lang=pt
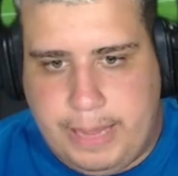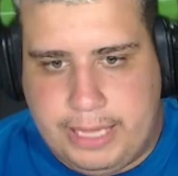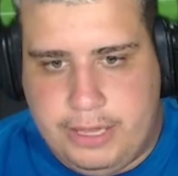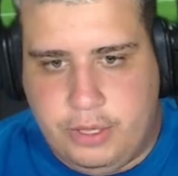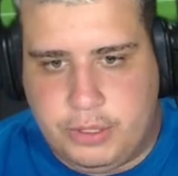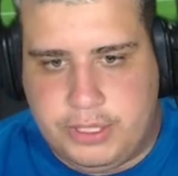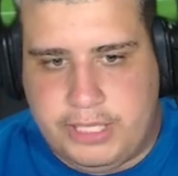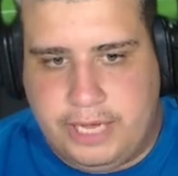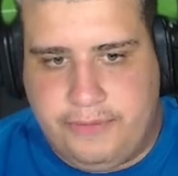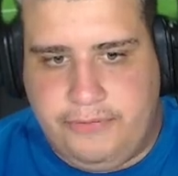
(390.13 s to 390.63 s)

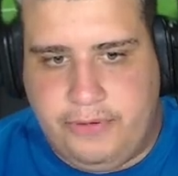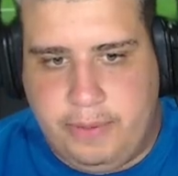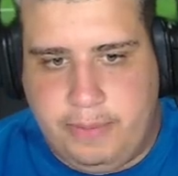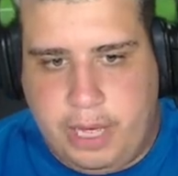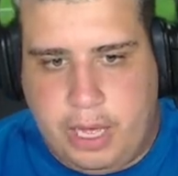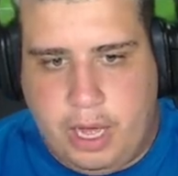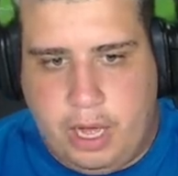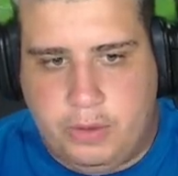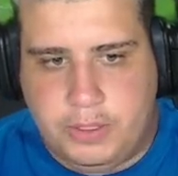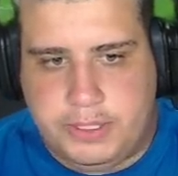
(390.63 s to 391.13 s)
Bateu, isso daí foi
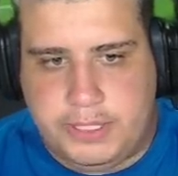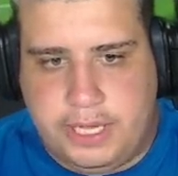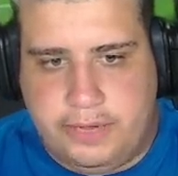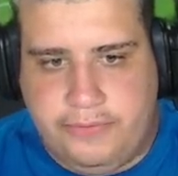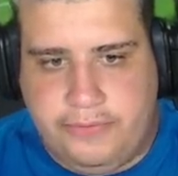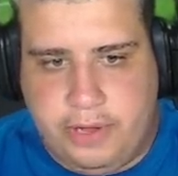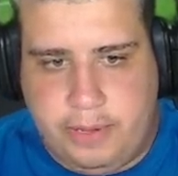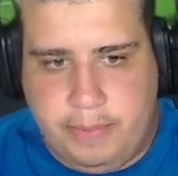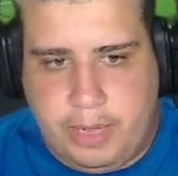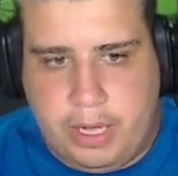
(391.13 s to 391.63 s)
mal, isso daí
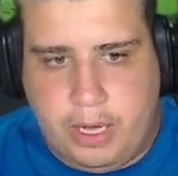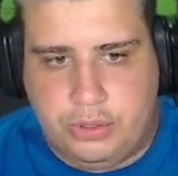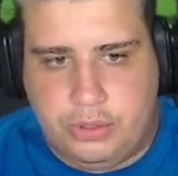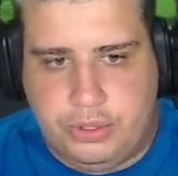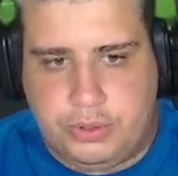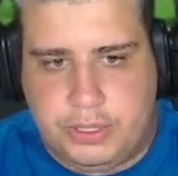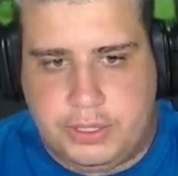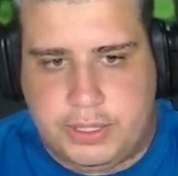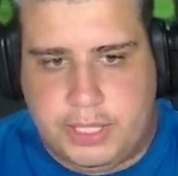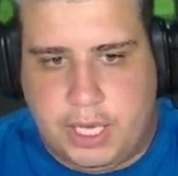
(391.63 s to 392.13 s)
foi mal,
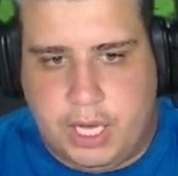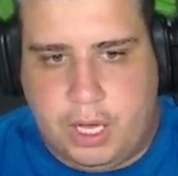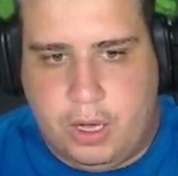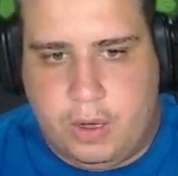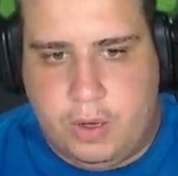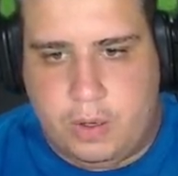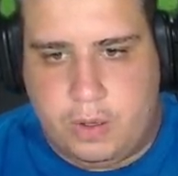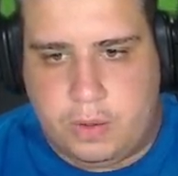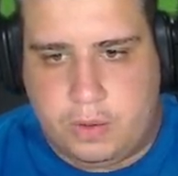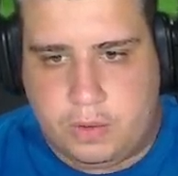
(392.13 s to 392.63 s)

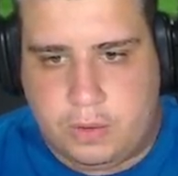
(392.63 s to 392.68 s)
juizão.